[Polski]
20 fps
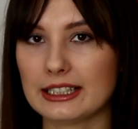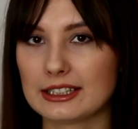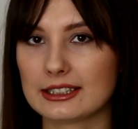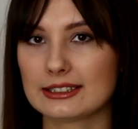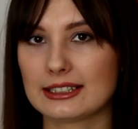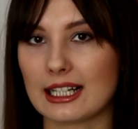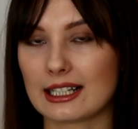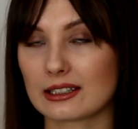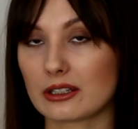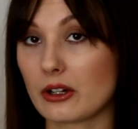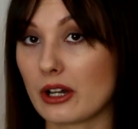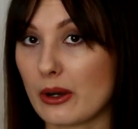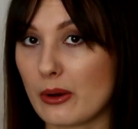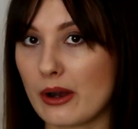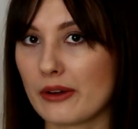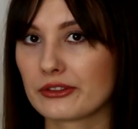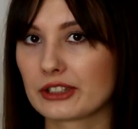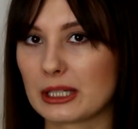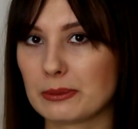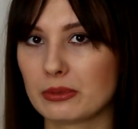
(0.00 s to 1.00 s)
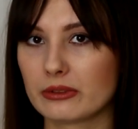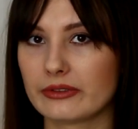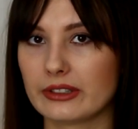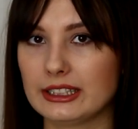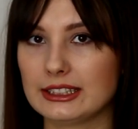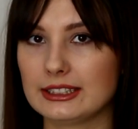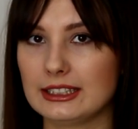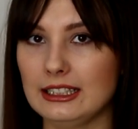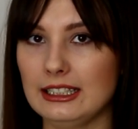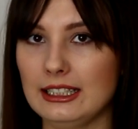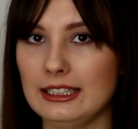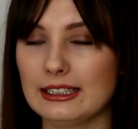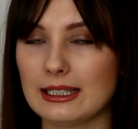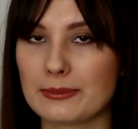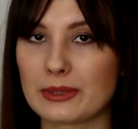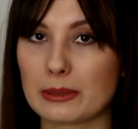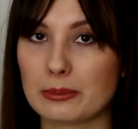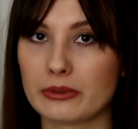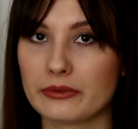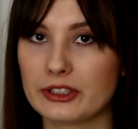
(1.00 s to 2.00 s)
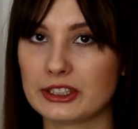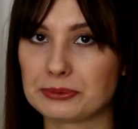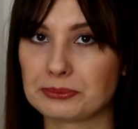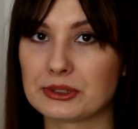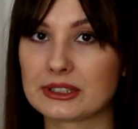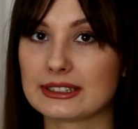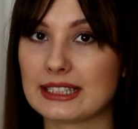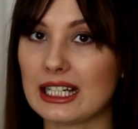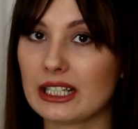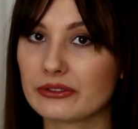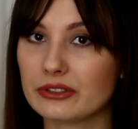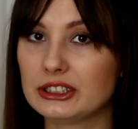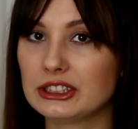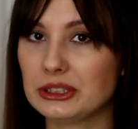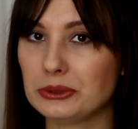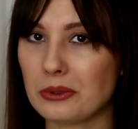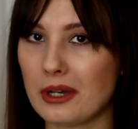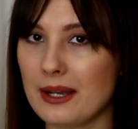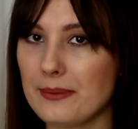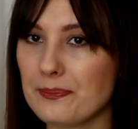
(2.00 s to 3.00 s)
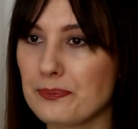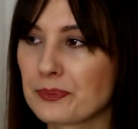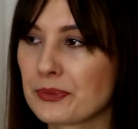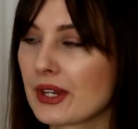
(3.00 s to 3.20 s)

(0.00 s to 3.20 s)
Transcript: się zakochałam w tej powieści, tamta powieść mnie zachwyciła.